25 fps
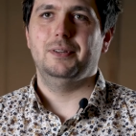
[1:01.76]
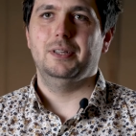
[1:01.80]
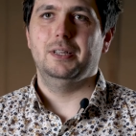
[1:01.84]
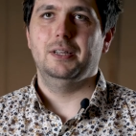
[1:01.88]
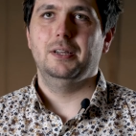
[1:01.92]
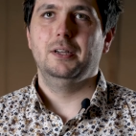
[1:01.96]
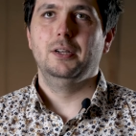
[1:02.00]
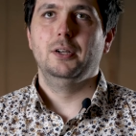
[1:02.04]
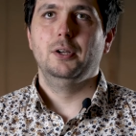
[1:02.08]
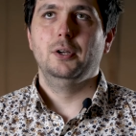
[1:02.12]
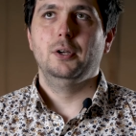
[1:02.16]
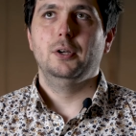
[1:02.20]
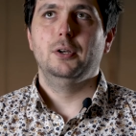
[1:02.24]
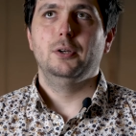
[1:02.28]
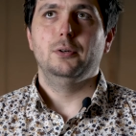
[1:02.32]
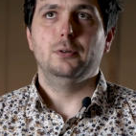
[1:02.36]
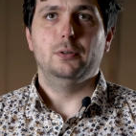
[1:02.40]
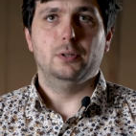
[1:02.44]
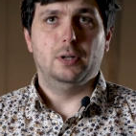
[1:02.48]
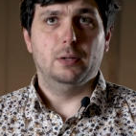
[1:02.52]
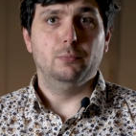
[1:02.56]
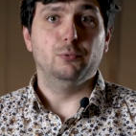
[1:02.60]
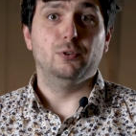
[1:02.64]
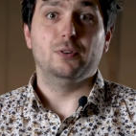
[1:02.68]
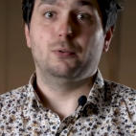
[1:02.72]
et,
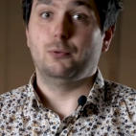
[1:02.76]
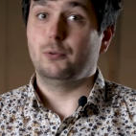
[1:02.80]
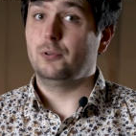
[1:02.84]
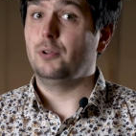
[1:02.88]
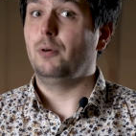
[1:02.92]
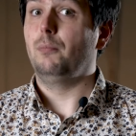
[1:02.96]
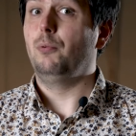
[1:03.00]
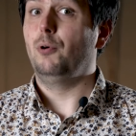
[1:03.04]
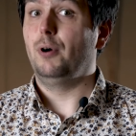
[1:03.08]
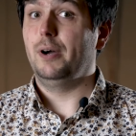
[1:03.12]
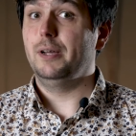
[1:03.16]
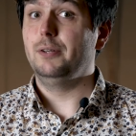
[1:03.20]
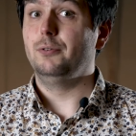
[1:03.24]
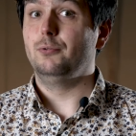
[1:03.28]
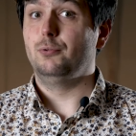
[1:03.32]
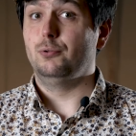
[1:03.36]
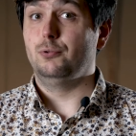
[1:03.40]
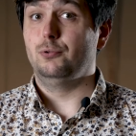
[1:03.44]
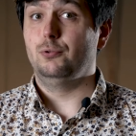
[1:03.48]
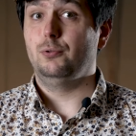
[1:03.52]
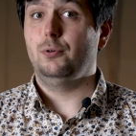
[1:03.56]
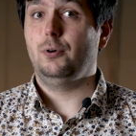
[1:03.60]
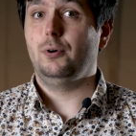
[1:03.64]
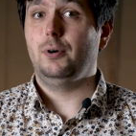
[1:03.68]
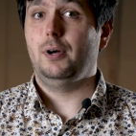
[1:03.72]
la musique contemporaine
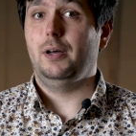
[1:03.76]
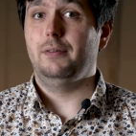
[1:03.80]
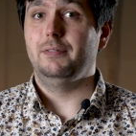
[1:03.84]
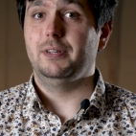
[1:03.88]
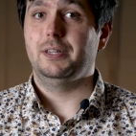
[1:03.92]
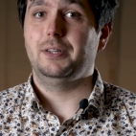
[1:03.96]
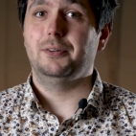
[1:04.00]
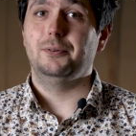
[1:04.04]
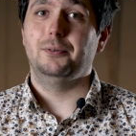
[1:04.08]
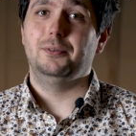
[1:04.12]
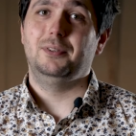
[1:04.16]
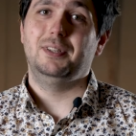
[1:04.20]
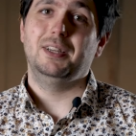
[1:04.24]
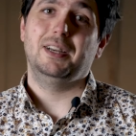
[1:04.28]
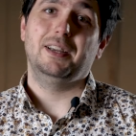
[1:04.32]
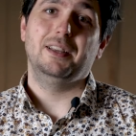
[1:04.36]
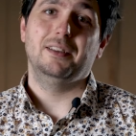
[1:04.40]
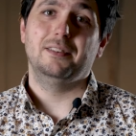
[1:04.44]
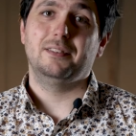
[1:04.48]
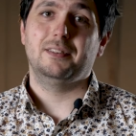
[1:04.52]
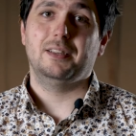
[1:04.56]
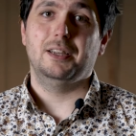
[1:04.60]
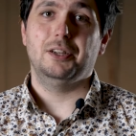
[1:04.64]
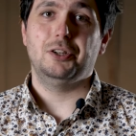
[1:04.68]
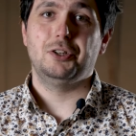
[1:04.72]
toujours, avec euh, Thierry
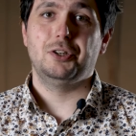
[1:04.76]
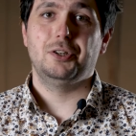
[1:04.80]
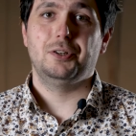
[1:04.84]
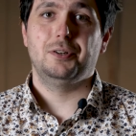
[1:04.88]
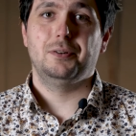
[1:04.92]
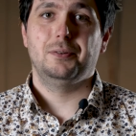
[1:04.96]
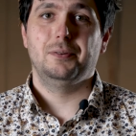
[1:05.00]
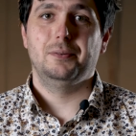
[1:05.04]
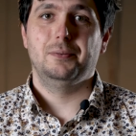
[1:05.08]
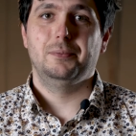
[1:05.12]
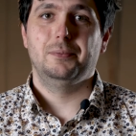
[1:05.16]
Esquèche.